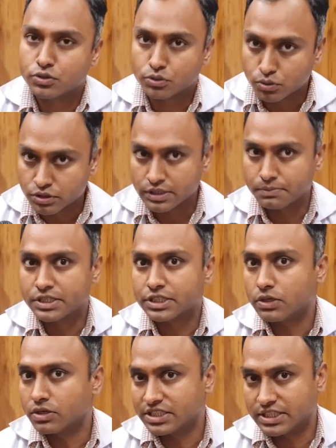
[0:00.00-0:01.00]
सोच समझ के
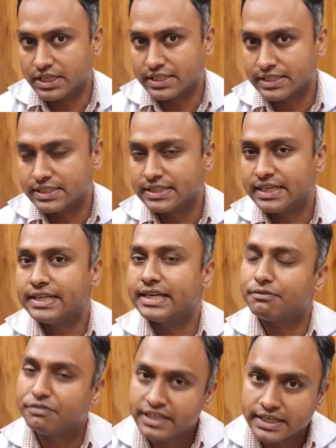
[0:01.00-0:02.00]
और अच्छा डिसीजन है
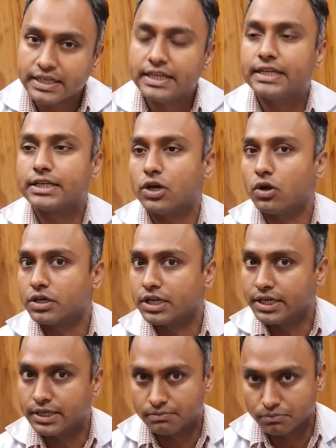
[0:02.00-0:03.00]
डेफिनेटली इनका
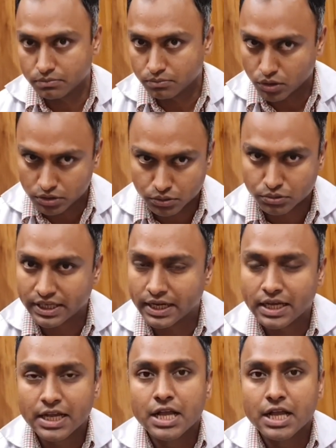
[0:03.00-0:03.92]
अल्टरनेट मौजूद है